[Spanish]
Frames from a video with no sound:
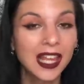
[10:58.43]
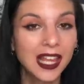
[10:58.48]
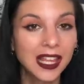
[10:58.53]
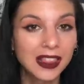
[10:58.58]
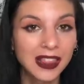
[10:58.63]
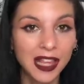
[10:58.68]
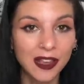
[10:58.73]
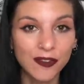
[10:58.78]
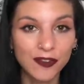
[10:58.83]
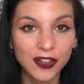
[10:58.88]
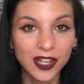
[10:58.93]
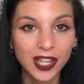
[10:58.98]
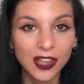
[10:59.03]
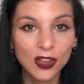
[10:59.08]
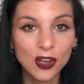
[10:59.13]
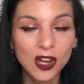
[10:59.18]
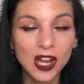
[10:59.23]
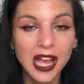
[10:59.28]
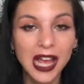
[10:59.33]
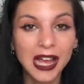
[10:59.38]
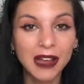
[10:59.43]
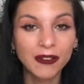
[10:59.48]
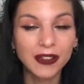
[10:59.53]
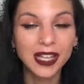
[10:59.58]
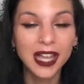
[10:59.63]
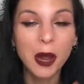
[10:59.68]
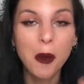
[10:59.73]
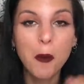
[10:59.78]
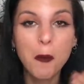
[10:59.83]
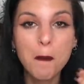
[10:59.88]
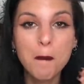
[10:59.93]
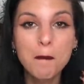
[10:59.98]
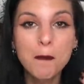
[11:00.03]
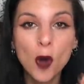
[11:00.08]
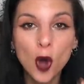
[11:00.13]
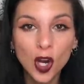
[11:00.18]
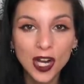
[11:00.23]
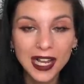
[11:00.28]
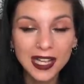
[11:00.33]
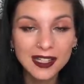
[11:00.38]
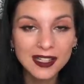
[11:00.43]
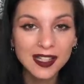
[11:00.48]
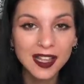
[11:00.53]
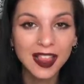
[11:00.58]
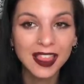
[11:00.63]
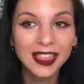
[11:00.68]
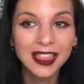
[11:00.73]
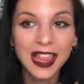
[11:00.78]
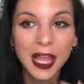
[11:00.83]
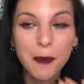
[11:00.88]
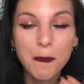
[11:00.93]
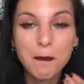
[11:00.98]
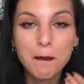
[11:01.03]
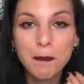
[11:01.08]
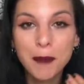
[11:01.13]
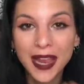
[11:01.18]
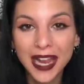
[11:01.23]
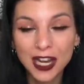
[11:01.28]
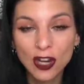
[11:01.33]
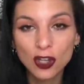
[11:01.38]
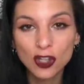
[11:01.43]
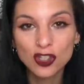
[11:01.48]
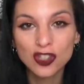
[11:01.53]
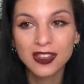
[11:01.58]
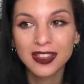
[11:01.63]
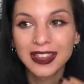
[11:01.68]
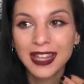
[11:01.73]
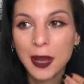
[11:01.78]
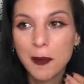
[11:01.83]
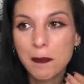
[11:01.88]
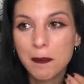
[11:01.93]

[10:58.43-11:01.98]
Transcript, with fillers: de Freedom habían bolas de pelos, de